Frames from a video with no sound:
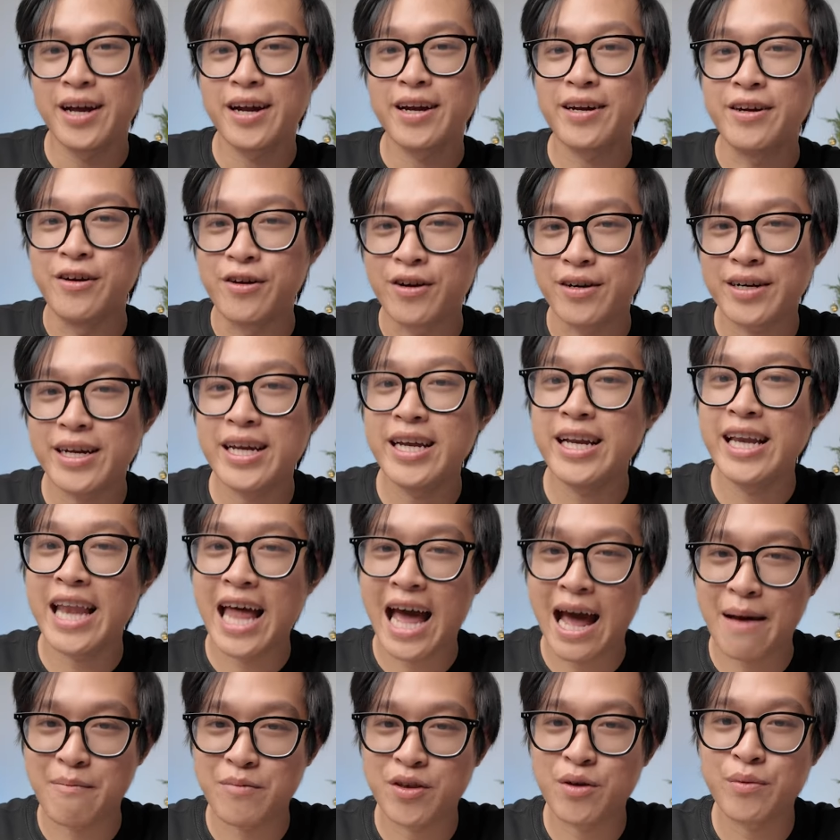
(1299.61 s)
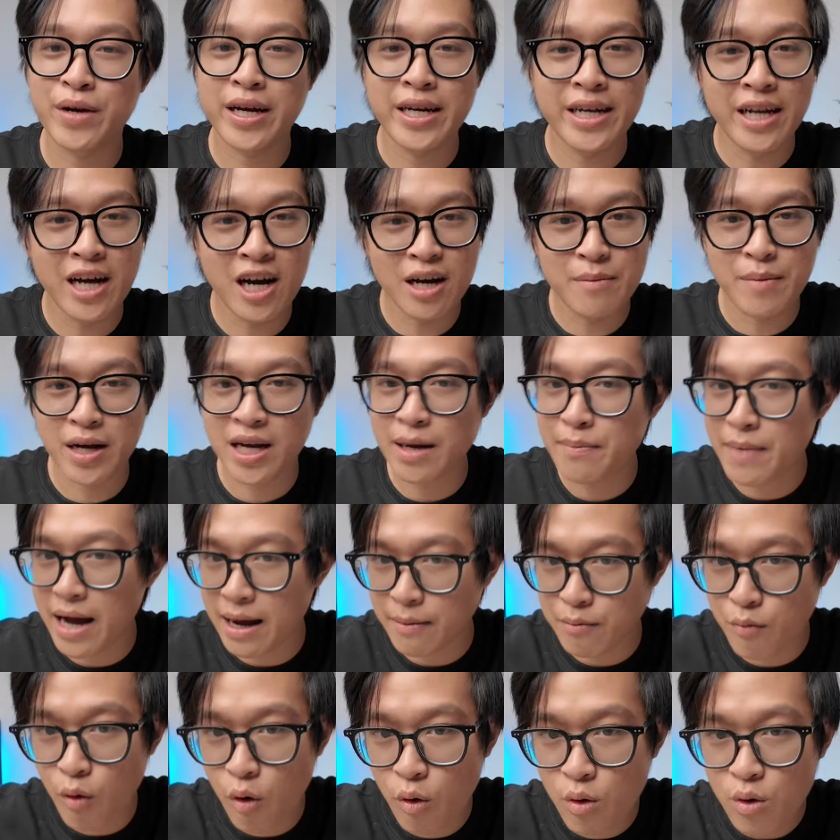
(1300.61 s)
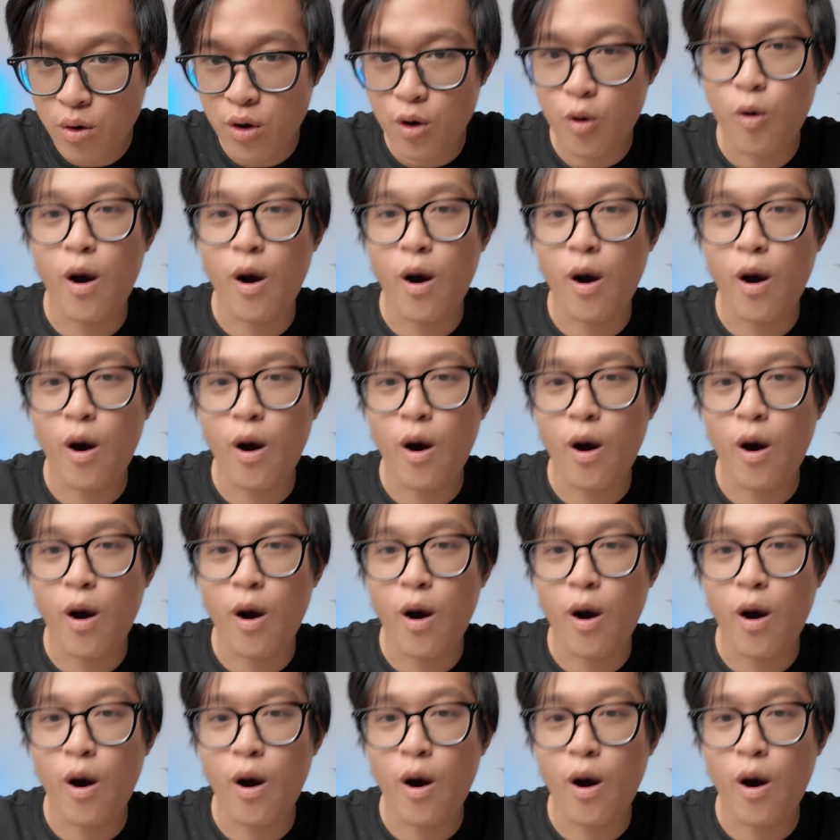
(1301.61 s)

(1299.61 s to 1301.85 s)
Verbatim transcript: được đi làm trong cái nơi mà các bạn muốn,